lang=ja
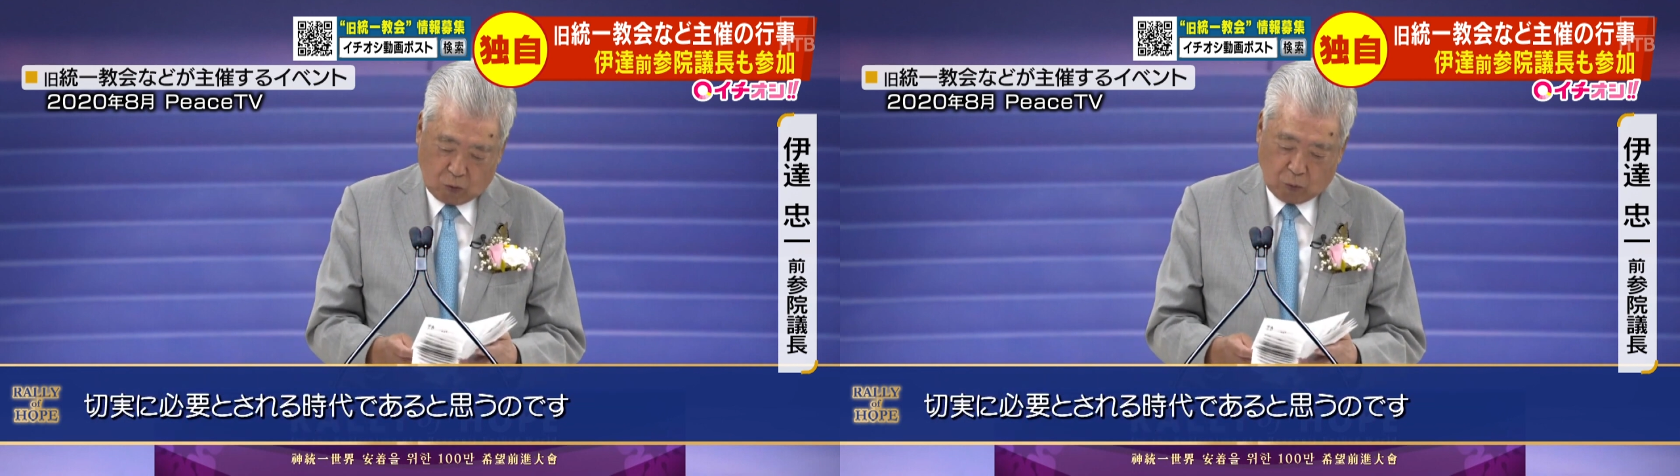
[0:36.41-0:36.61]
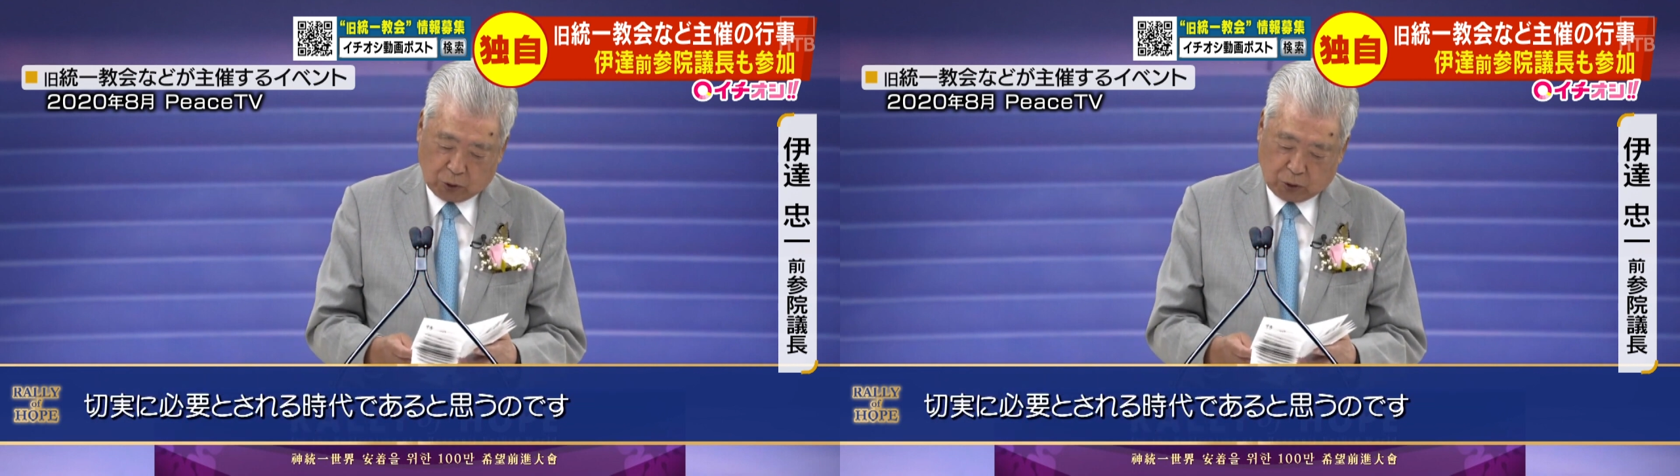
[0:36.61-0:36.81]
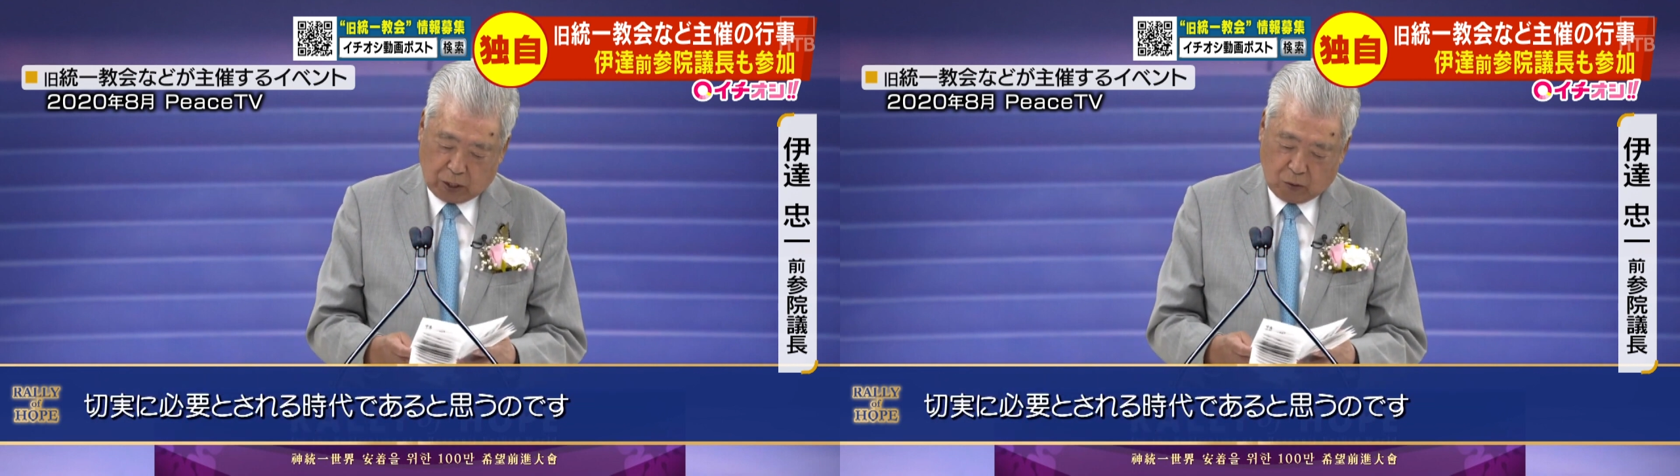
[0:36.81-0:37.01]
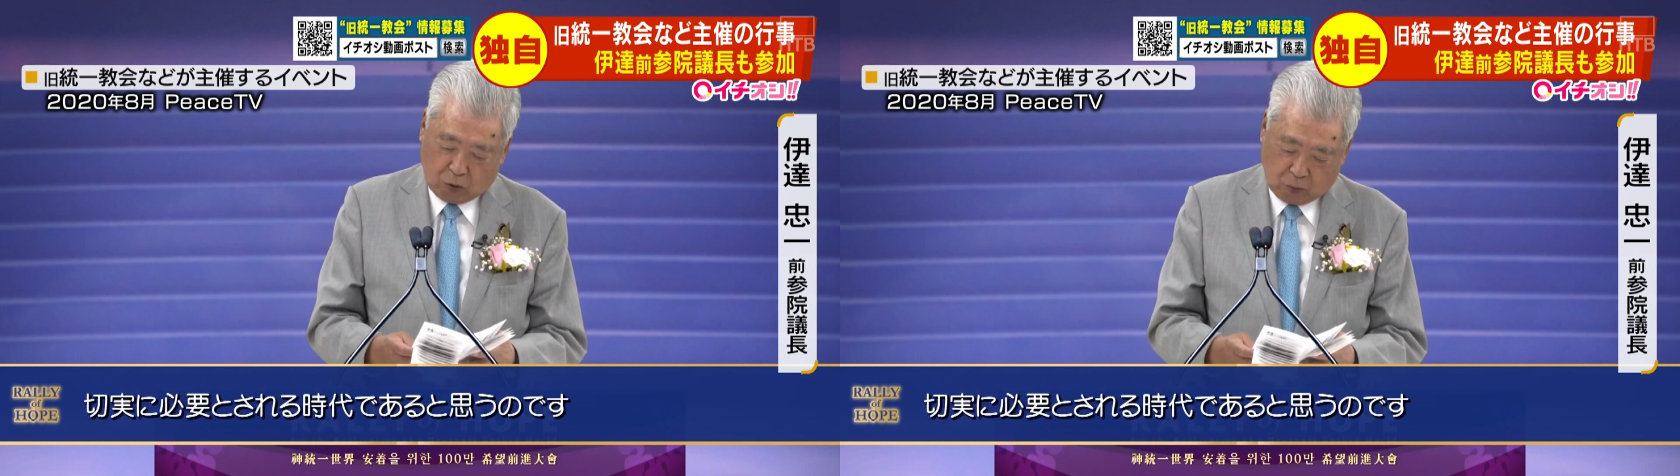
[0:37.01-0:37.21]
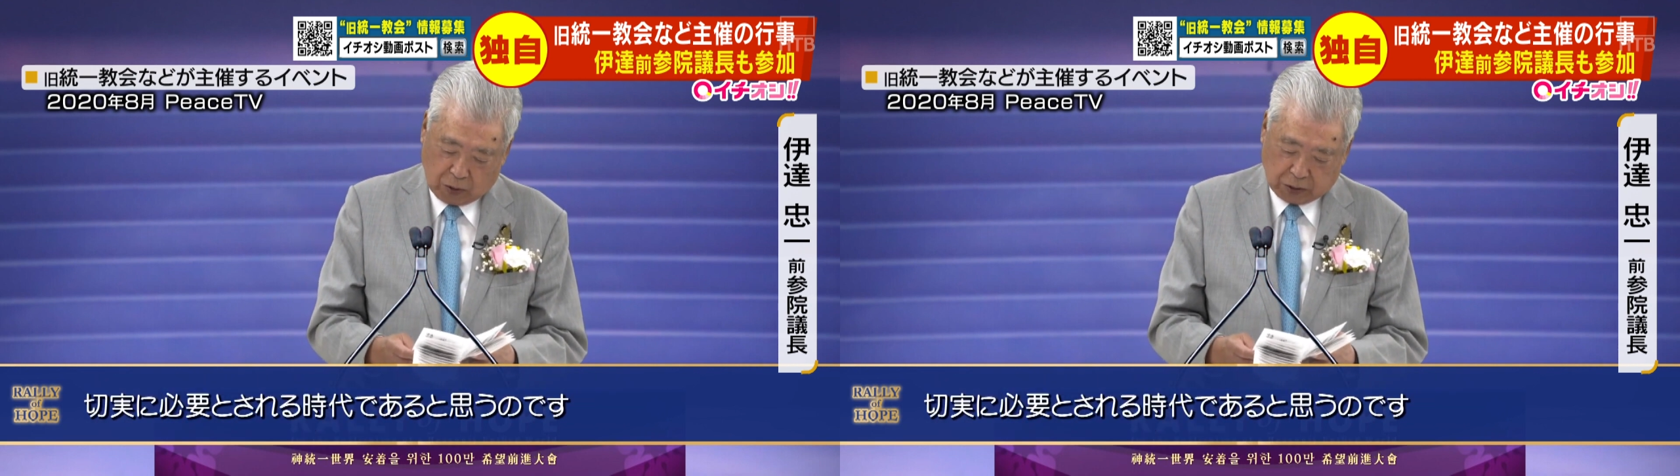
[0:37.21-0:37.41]
思ってお
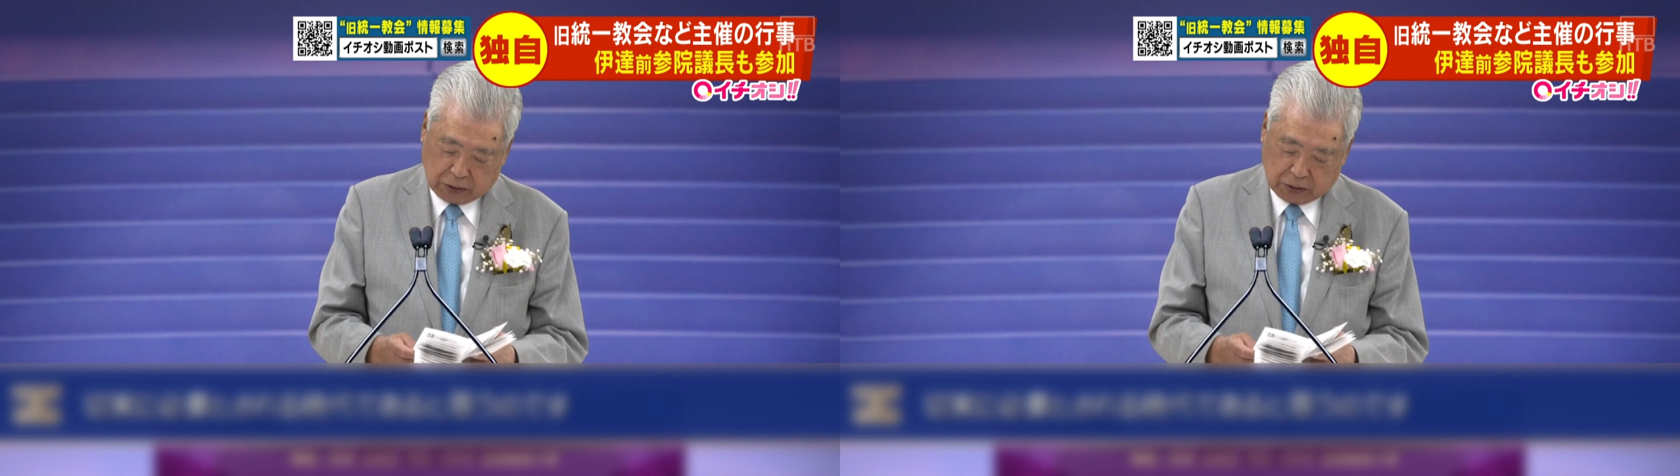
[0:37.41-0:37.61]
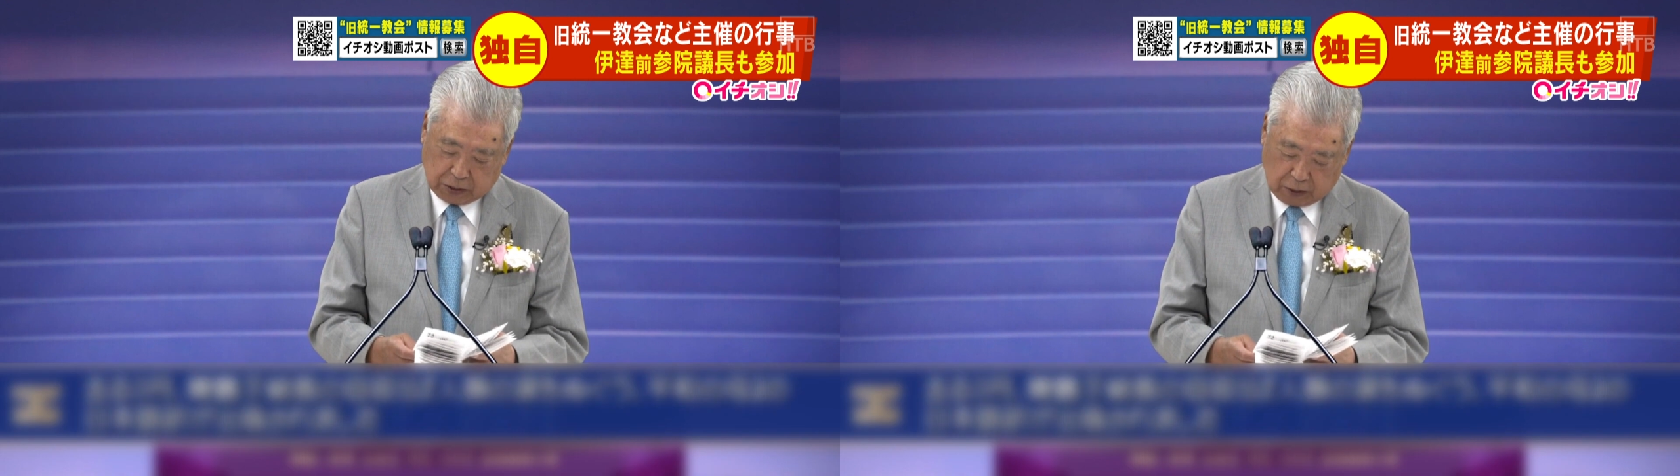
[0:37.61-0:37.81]
ります